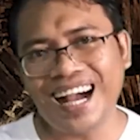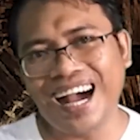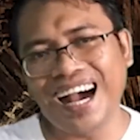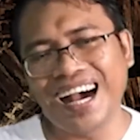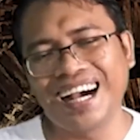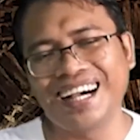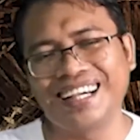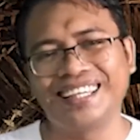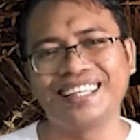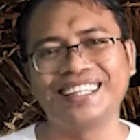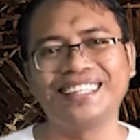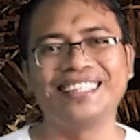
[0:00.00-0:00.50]

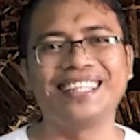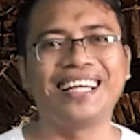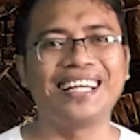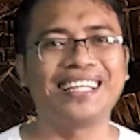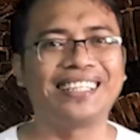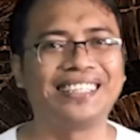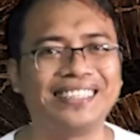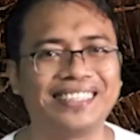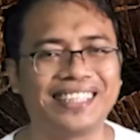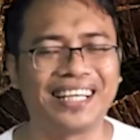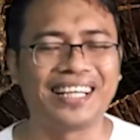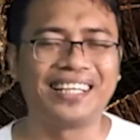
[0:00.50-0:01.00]
Akhirnya
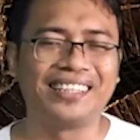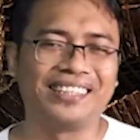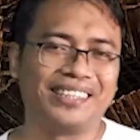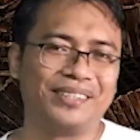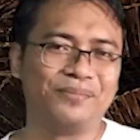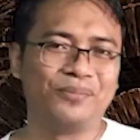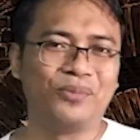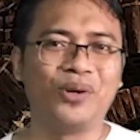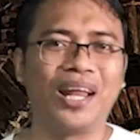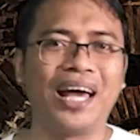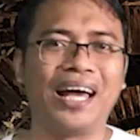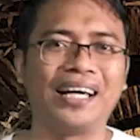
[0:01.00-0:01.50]
kita
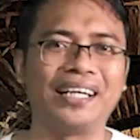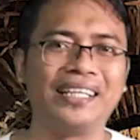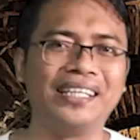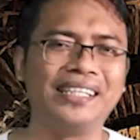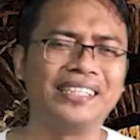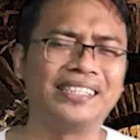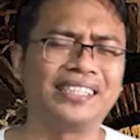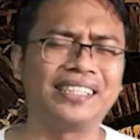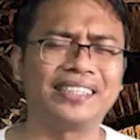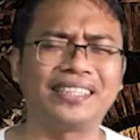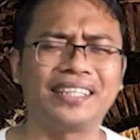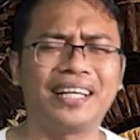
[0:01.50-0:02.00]
ketemu
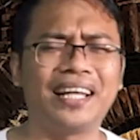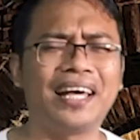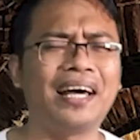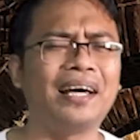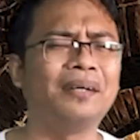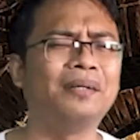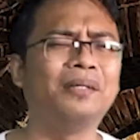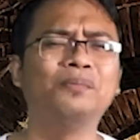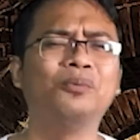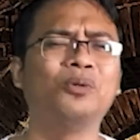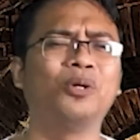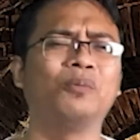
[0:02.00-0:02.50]
lagi setelah
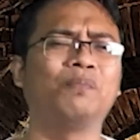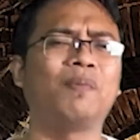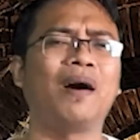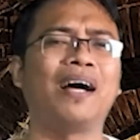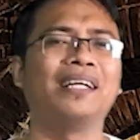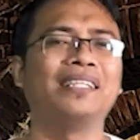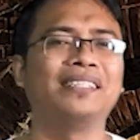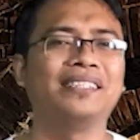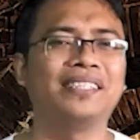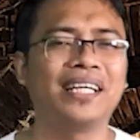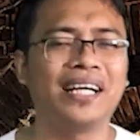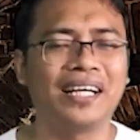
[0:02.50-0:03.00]
libur
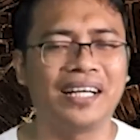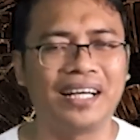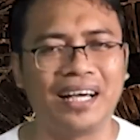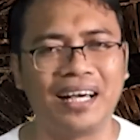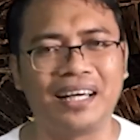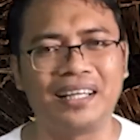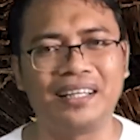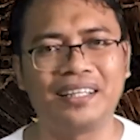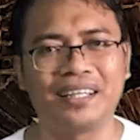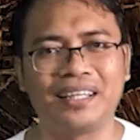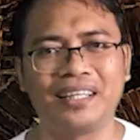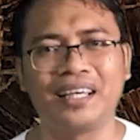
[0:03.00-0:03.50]
panjang
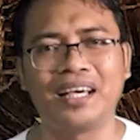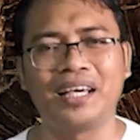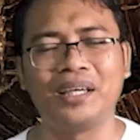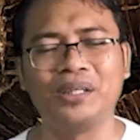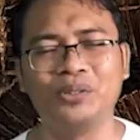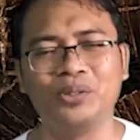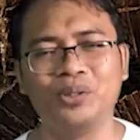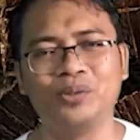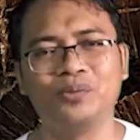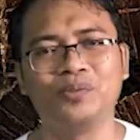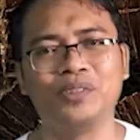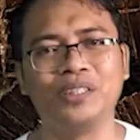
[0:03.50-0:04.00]
Hari Raya
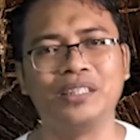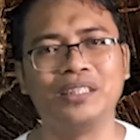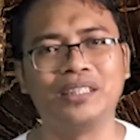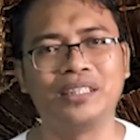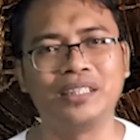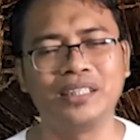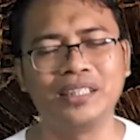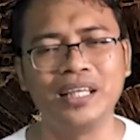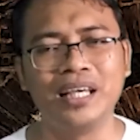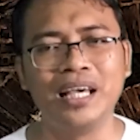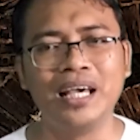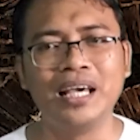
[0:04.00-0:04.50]
Idul
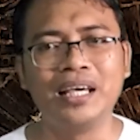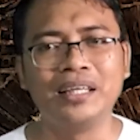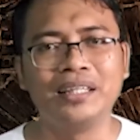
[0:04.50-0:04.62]
Fitri